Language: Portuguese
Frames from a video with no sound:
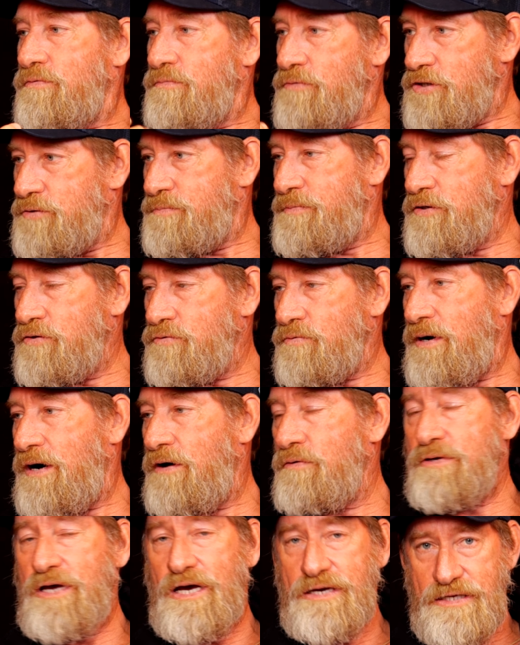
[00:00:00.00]
com o meu
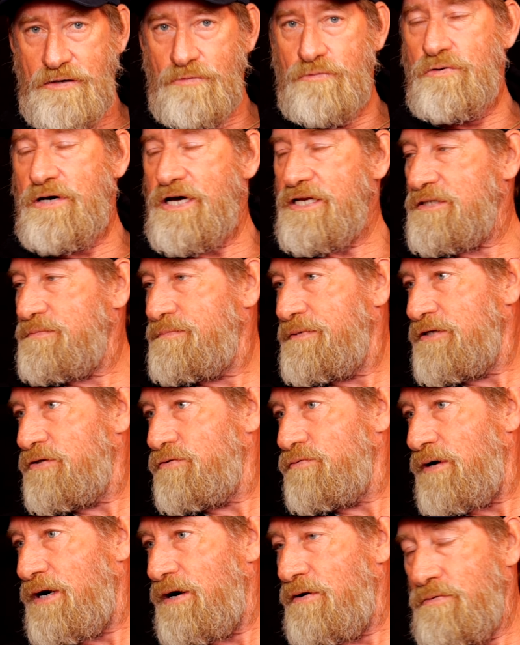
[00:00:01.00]
espiritual, que aqui é um lugar
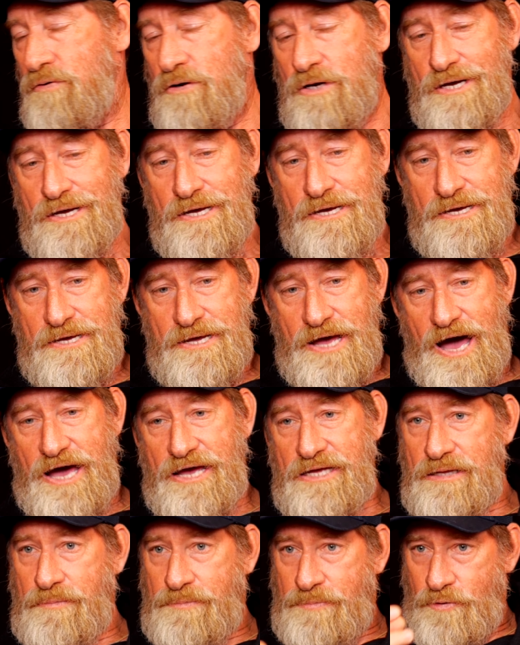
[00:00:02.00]
espiritual.
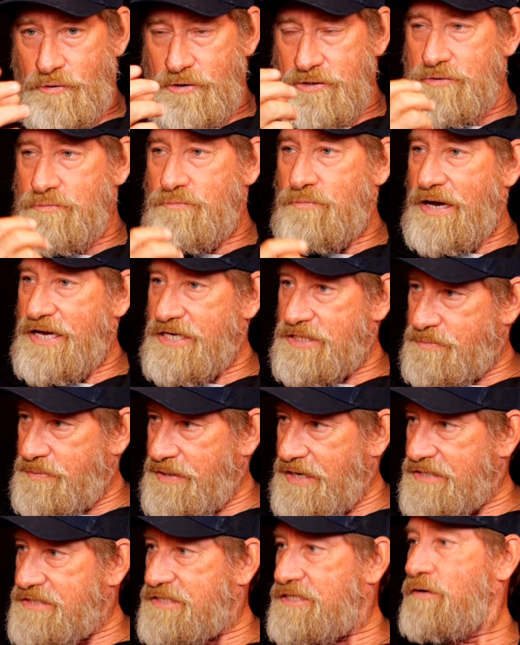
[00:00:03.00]
Aí depois, uma
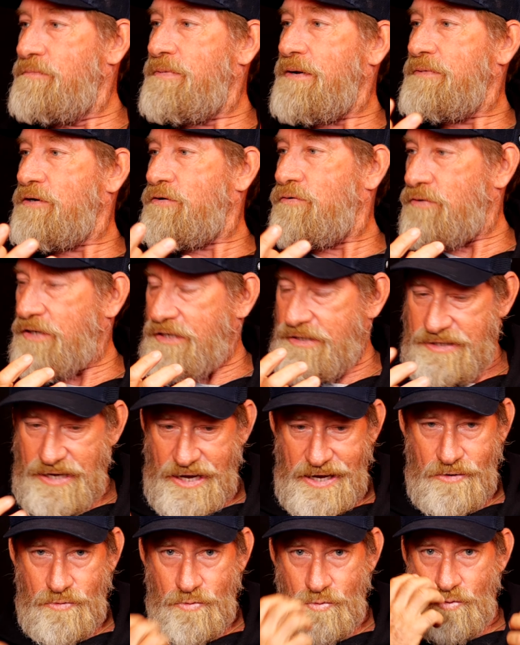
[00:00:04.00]
respiração para me
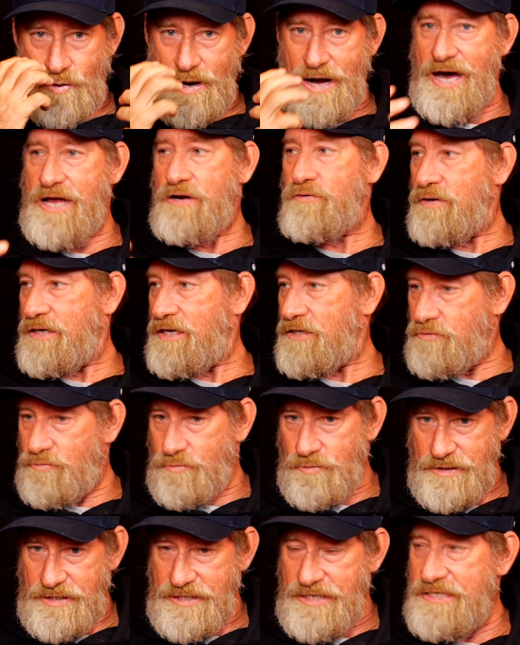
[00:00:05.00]
conectar com o ar, com a
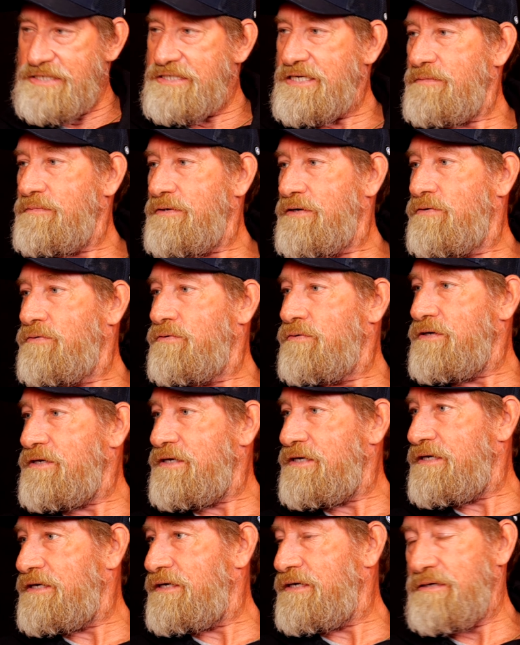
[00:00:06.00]
natureza, meu,
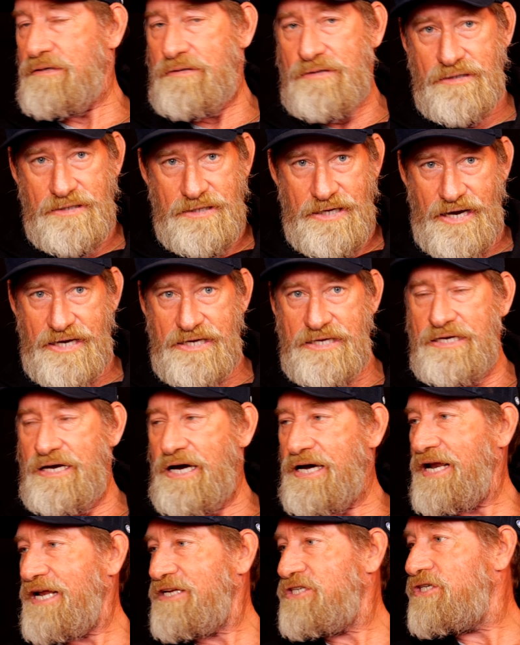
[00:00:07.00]
e, e aí
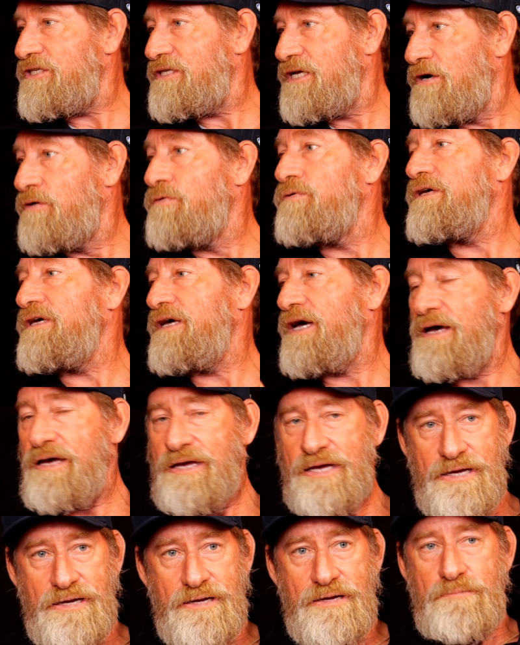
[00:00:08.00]
a gratidão que
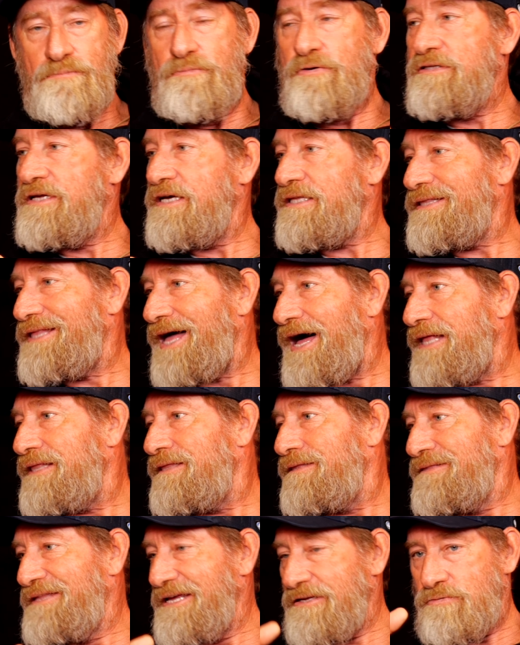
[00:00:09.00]
é poder estar tá
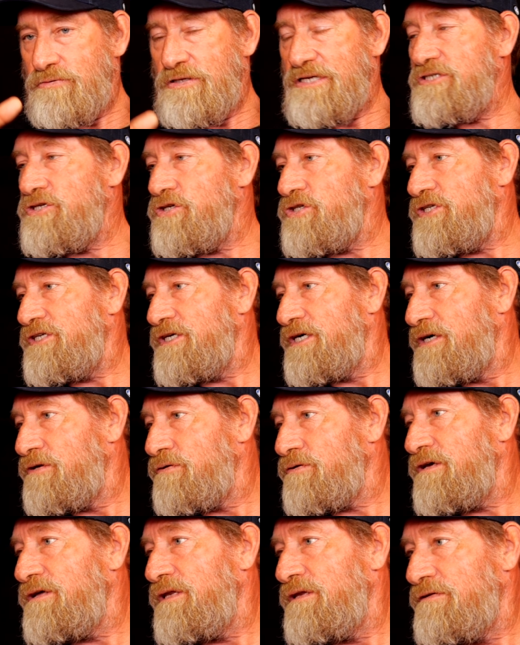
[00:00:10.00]
dentro desse
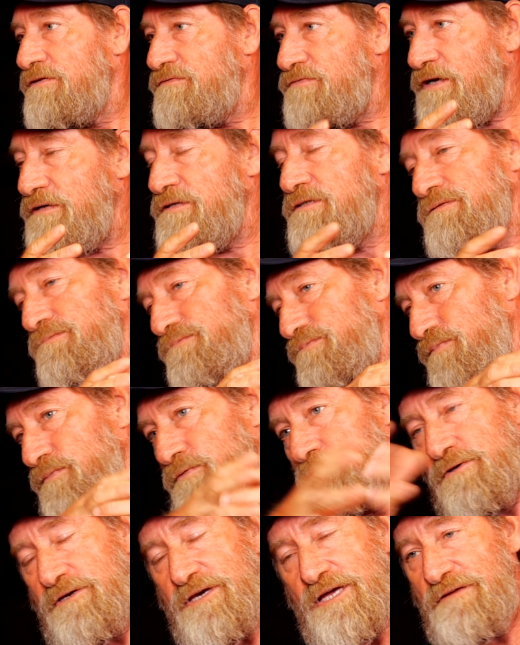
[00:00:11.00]
oceano que nos vai,
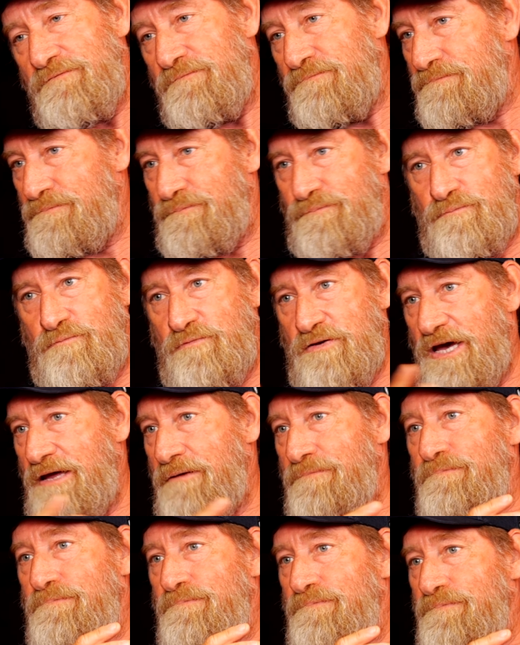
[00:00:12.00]
que ele vier